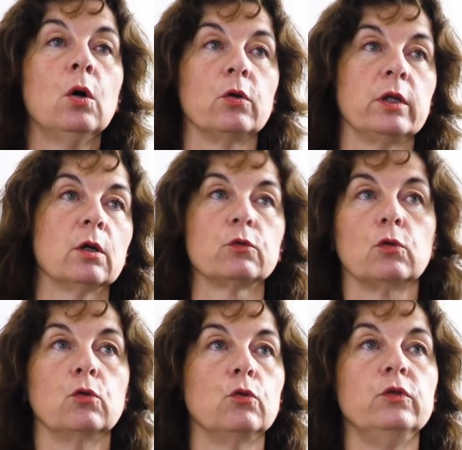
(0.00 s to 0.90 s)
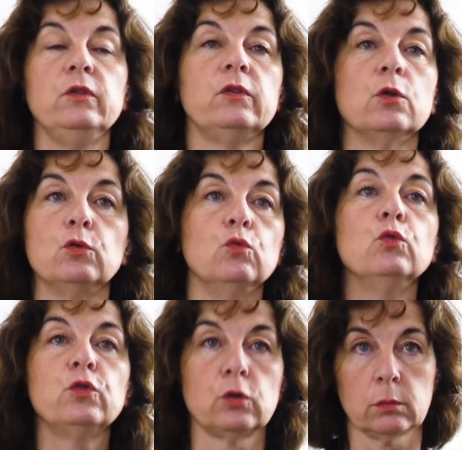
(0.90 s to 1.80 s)
on est entre 10 et
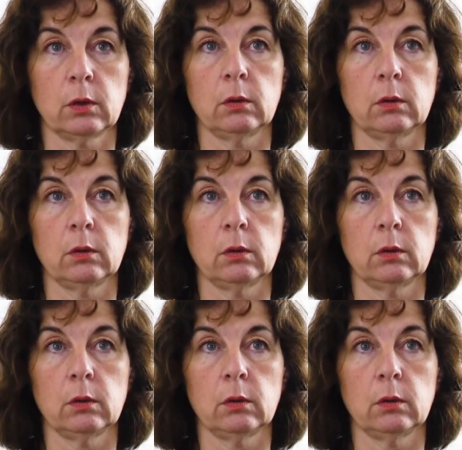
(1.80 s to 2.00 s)
12